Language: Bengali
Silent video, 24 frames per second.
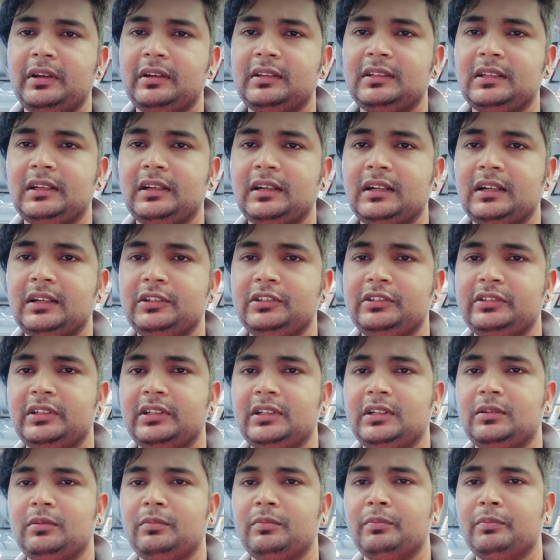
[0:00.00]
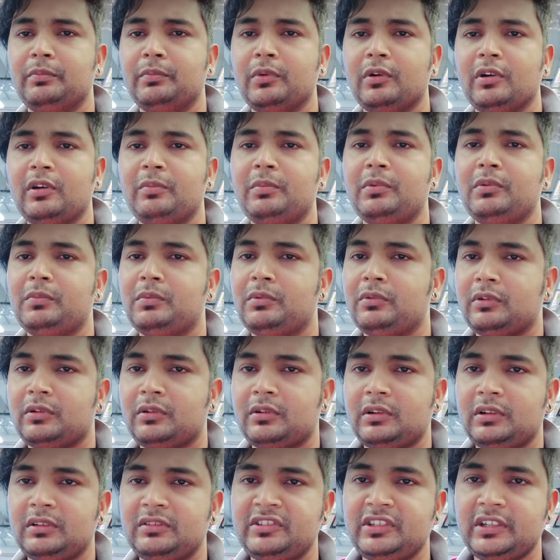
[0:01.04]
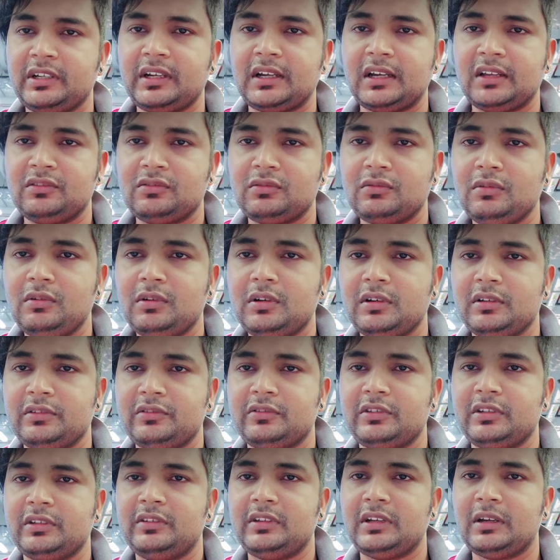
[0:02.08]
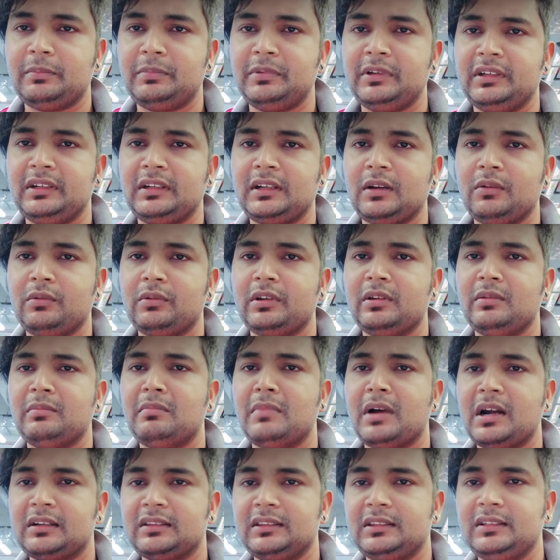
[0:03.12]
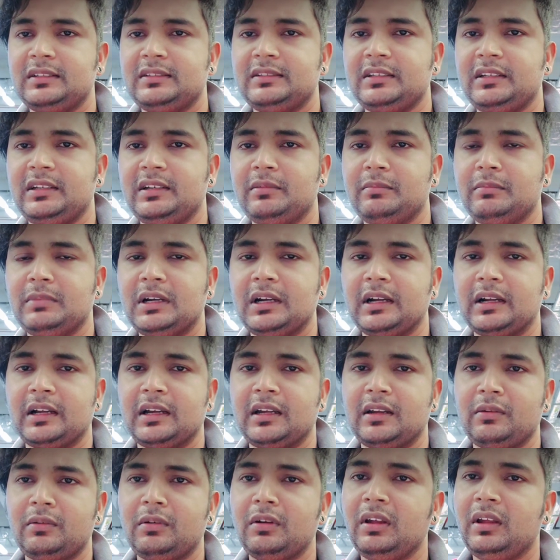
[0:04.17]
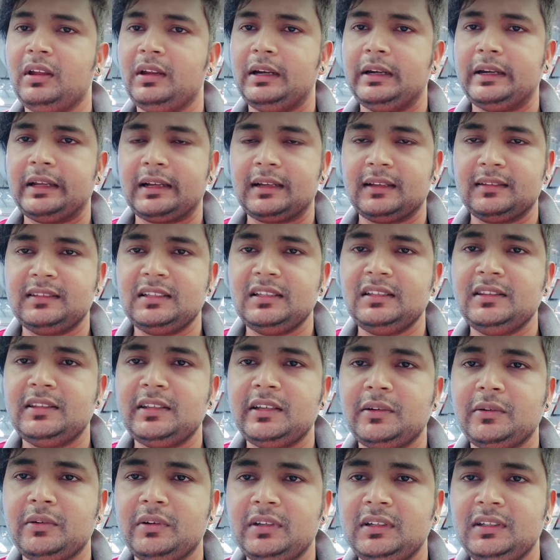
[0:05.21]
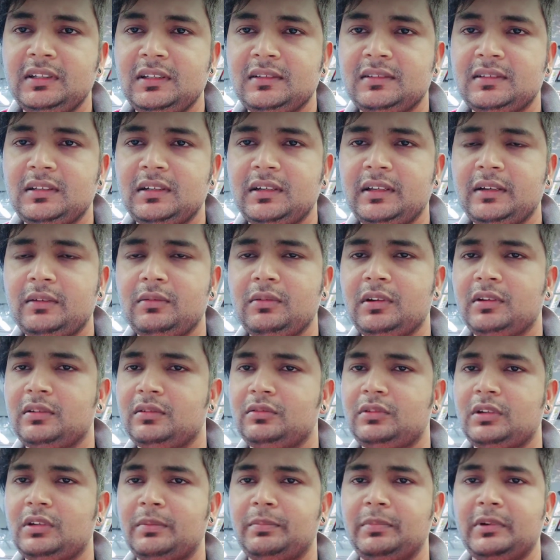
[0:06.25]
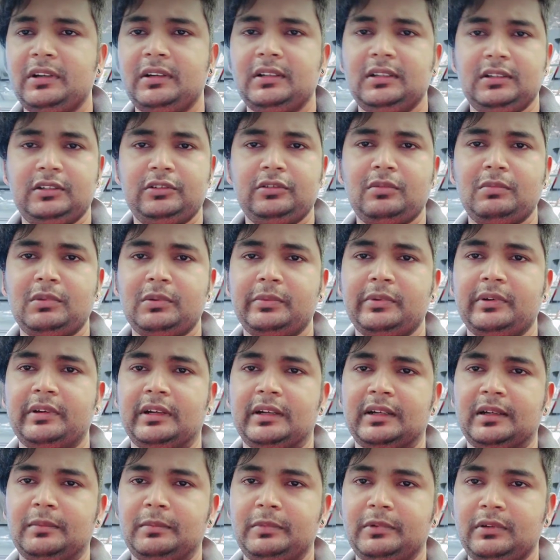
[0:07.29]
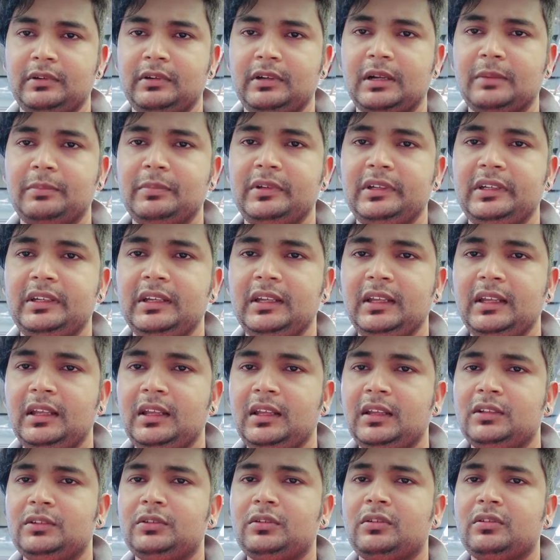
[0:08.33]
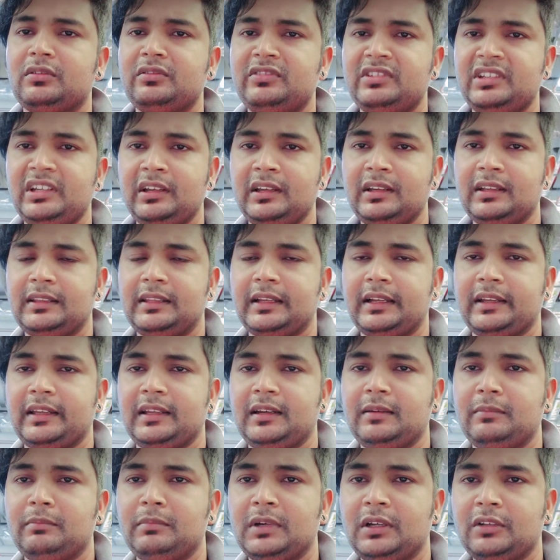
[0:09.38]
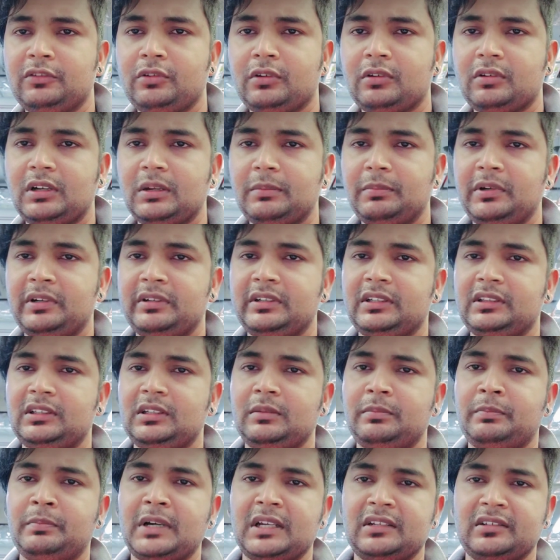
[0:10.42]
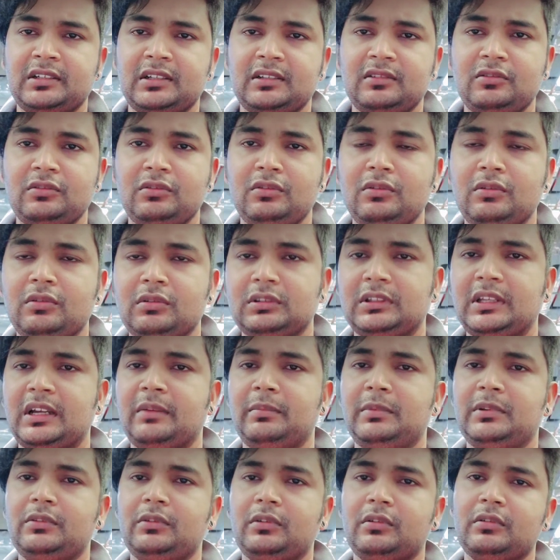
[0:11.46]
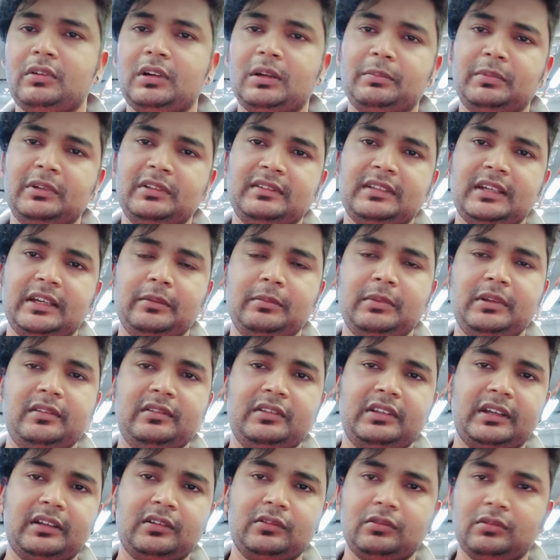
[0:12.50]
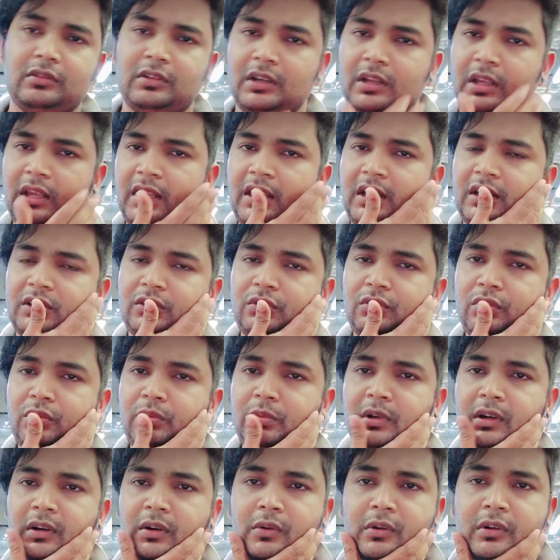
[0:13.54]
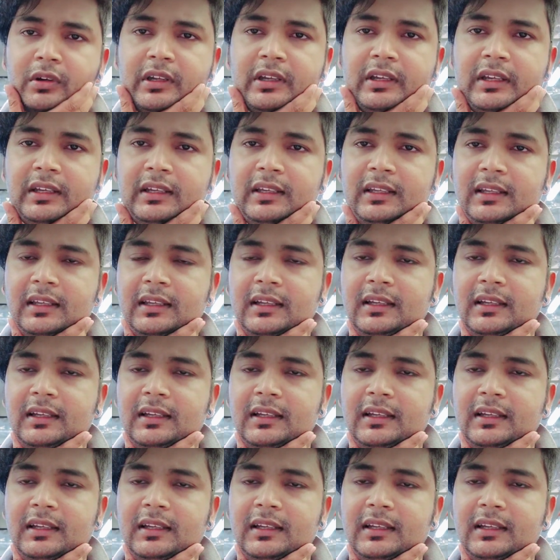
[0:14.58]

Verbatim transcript: আপনার দ্বারা ওই যে বলপূর্বক যে কাজগুলো হচ্ছে যে আপনি কাউকে মারতেছেন বা কারো টাকা ছিনতাই করে নিয়েছেন এগুলো কিন্তু আপনার দ্বারা সম্ভব না কারণ আপনি তখন সিঙ্গেল থাকেন যখন আপনার সাথে পাঁচ সাতজন লোক থাকবে তখন আপনি চাইবেন যে একজন দুর্বল লোককে